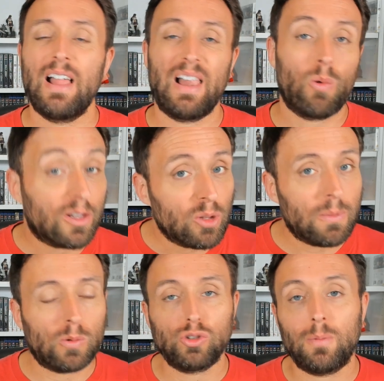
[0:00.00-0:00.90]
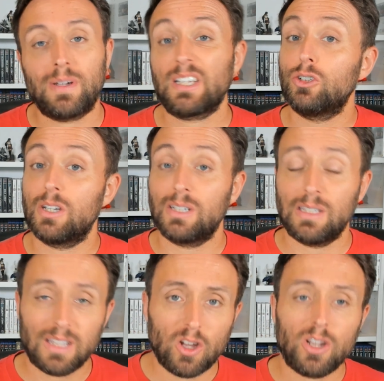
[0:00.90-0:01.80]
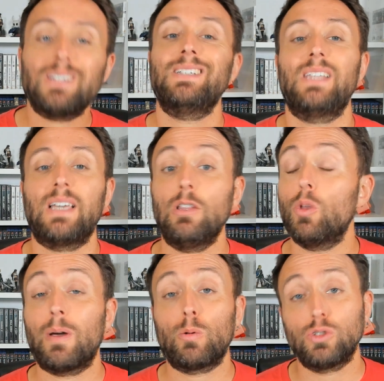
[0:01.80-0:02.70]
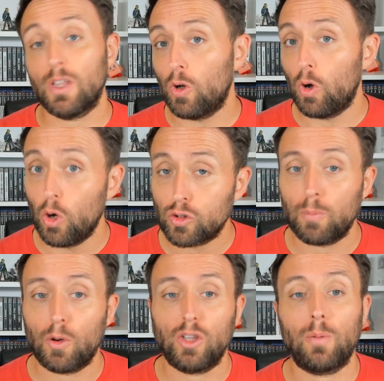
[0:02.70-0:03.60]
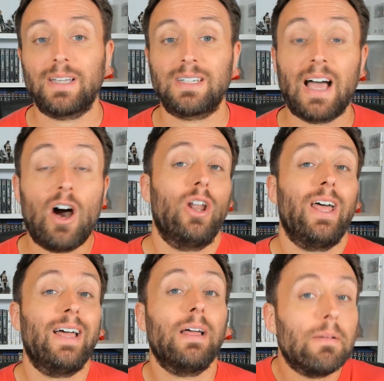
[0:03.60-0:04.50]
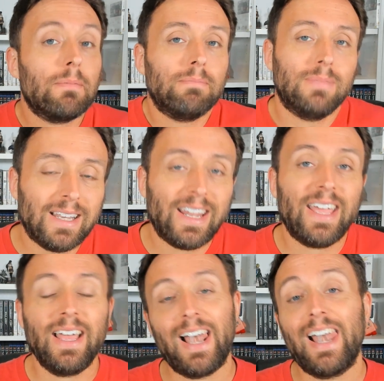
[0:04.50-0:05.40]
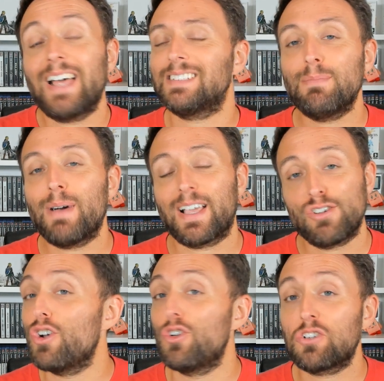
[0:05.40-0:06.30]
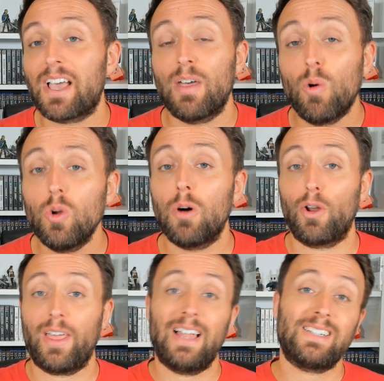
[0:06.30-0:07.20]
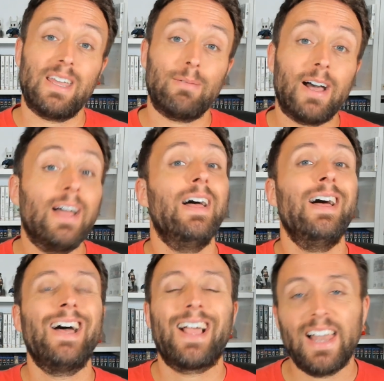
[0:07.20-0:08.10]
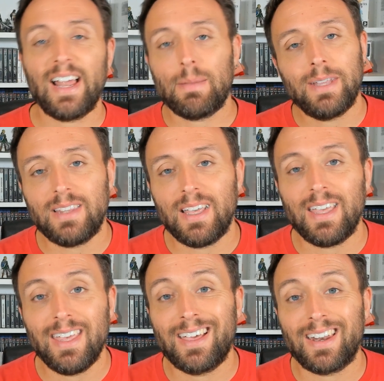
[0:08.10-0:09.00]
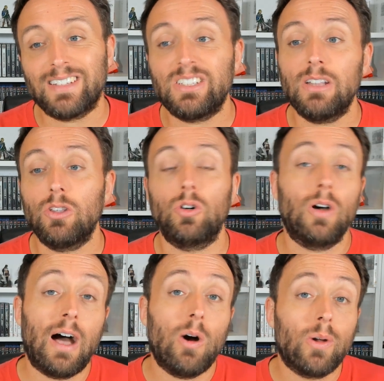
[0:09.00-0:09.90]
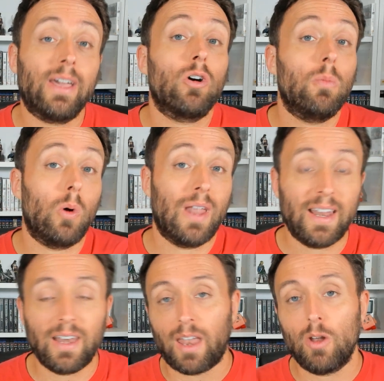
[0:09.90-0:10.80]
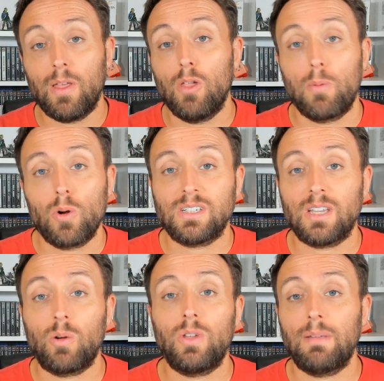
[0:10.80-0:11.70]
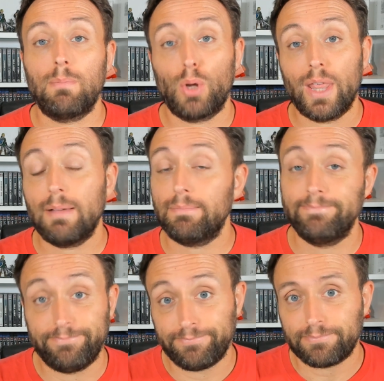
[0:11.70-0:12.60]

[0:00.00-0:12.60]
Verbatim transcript: el cuarto me gustó más que los tres anteriores y este quinto me ha gustado otro poquito más. Ahora diré, lástima que solo nos quede uno porque la serie va claramente increciendo, aunque como la han renovado por una segunda temporada, mm,